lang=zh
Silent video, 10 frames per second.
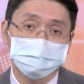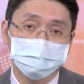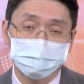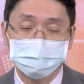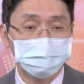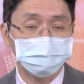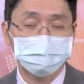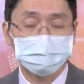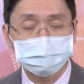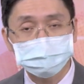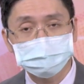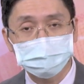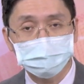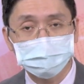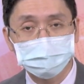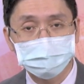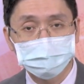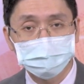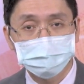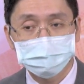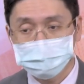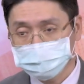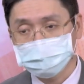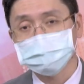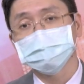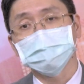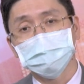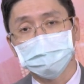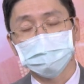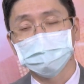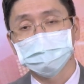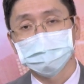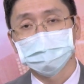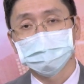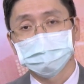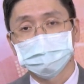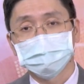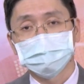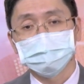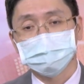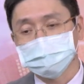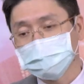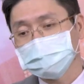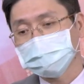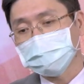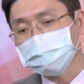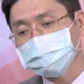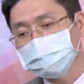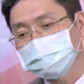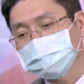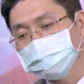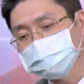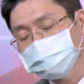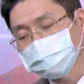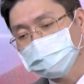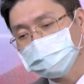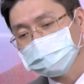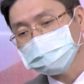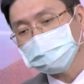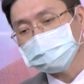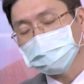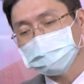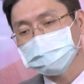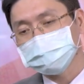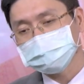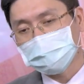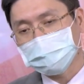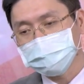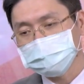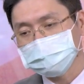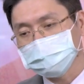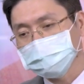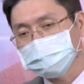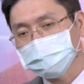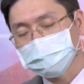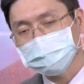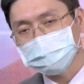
会跟当初的点续一样，早就会再买。等到拉回够多价差够大，或者整理够漂